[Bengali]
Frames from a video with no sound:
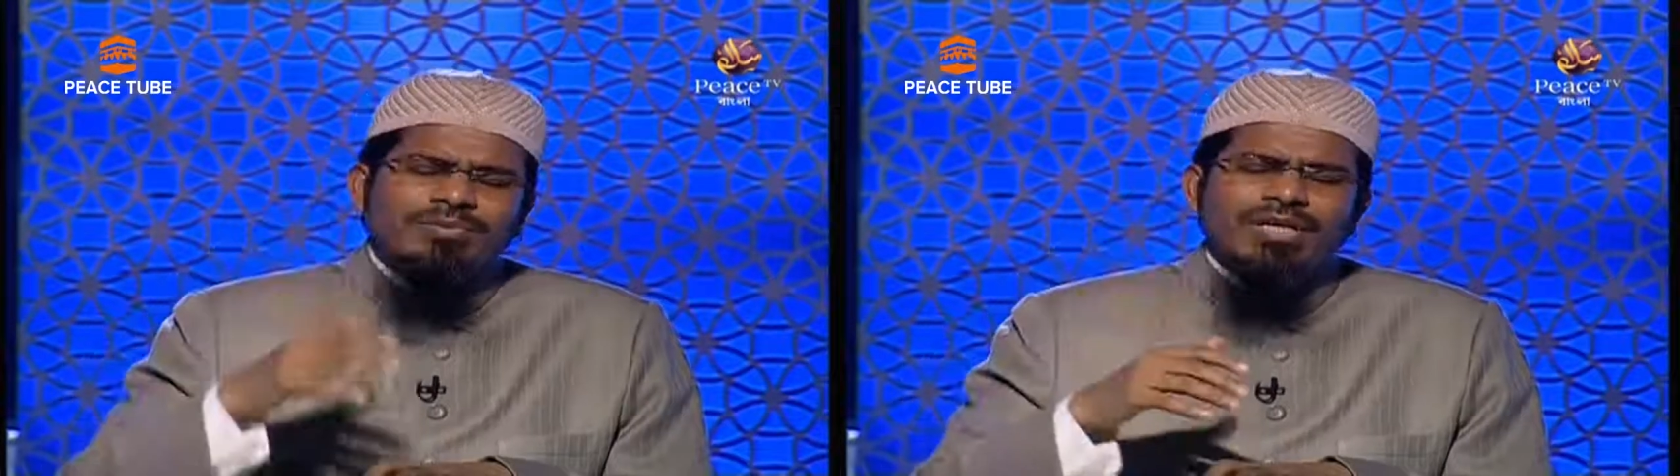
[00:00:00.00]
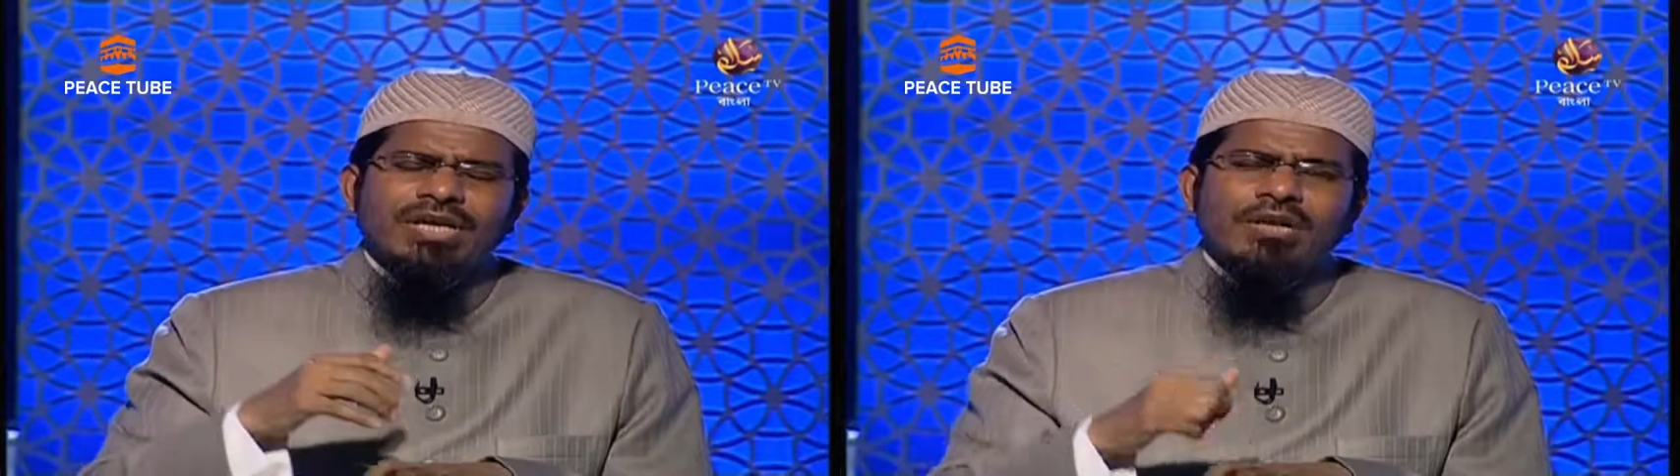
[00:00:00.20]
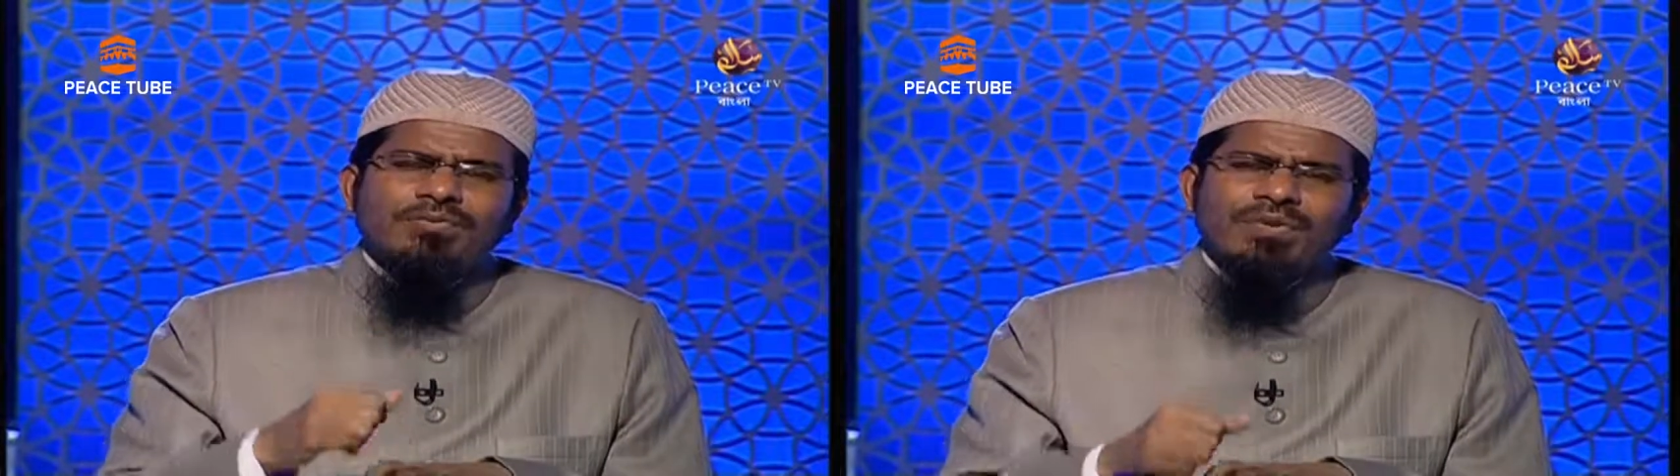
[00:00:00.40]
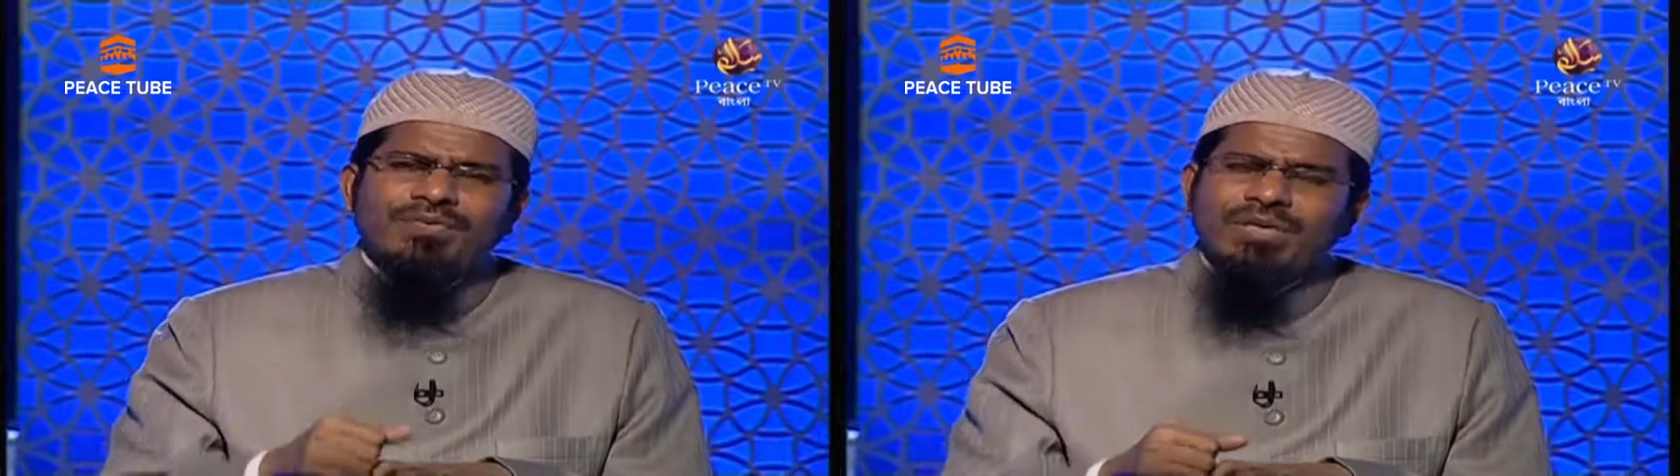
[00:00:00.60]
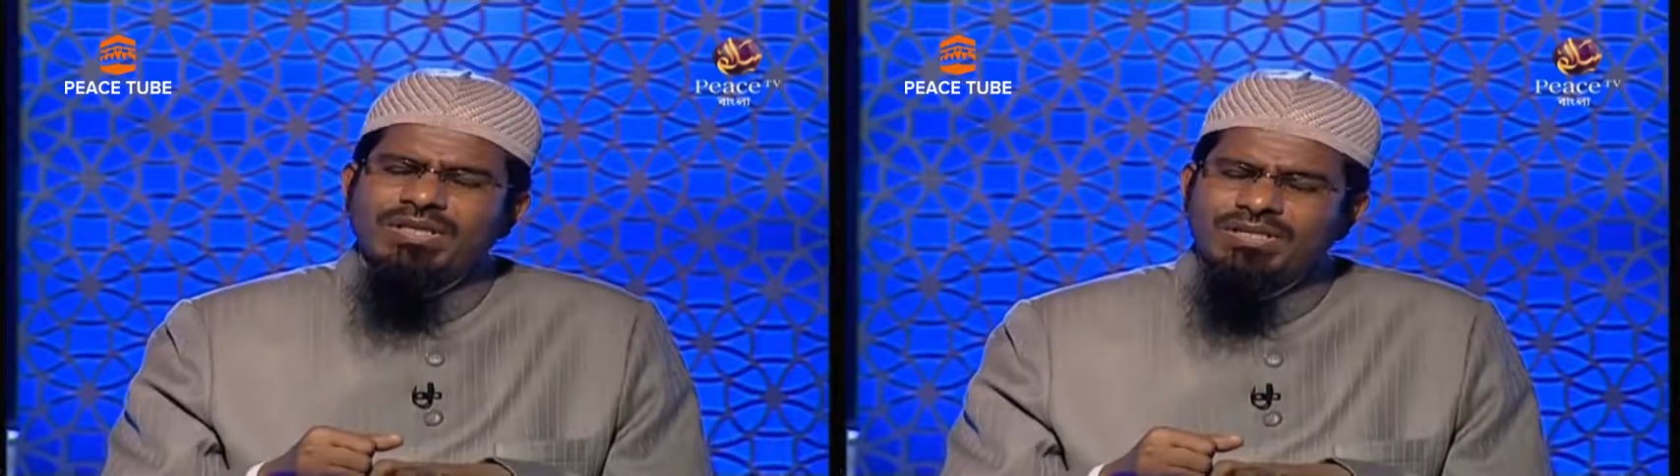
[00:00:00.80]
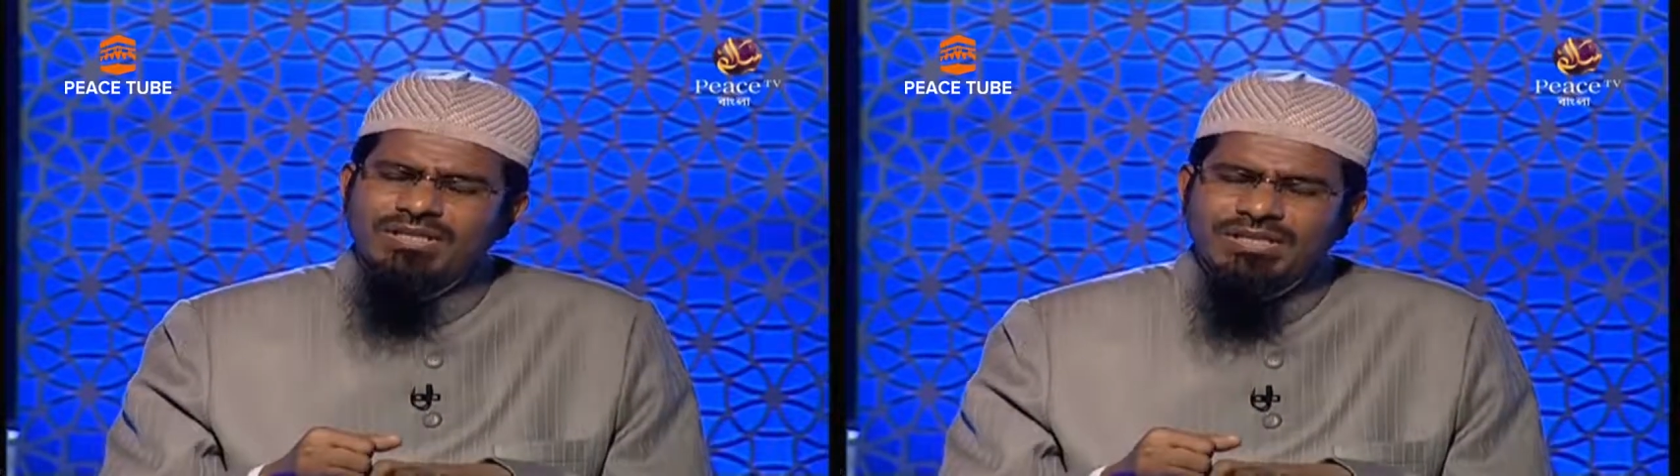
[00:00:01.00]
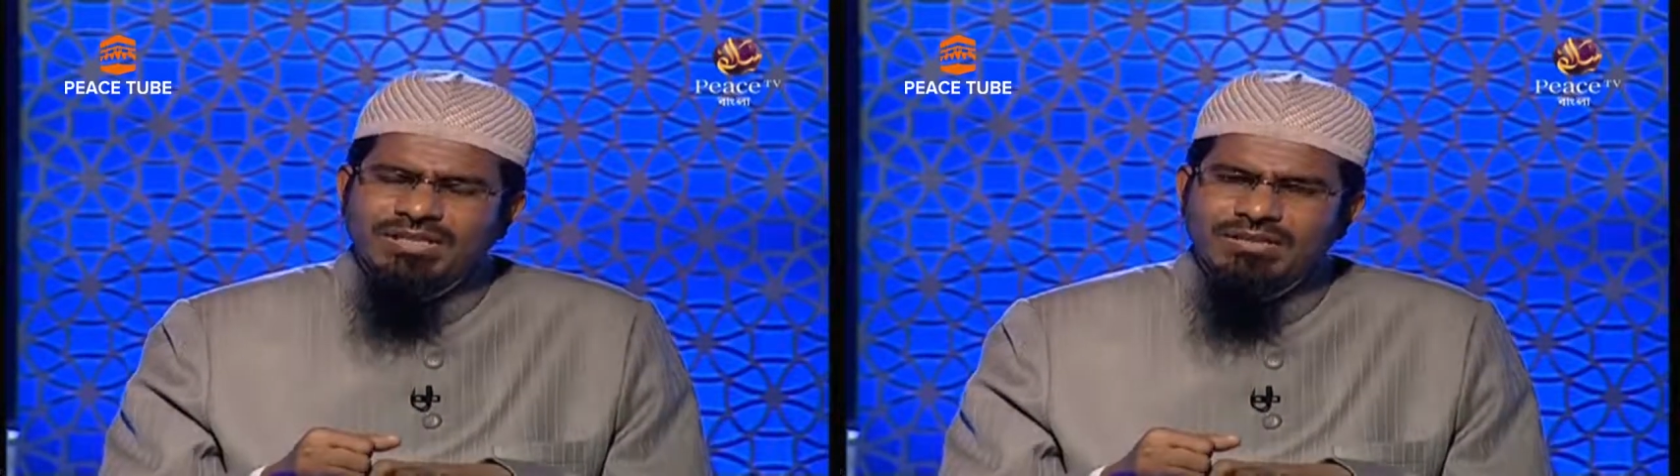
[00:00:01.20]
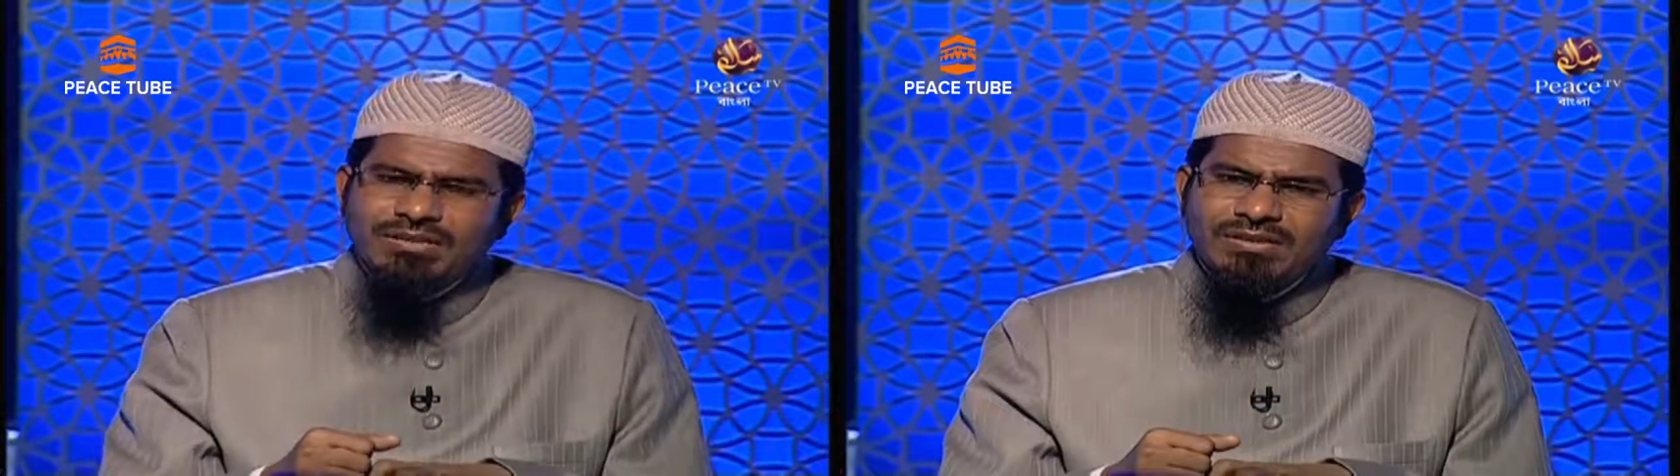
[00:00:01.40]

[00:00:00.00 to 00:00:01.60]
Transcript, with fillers: চেহারার উপর ফেলে দিচ্ছেন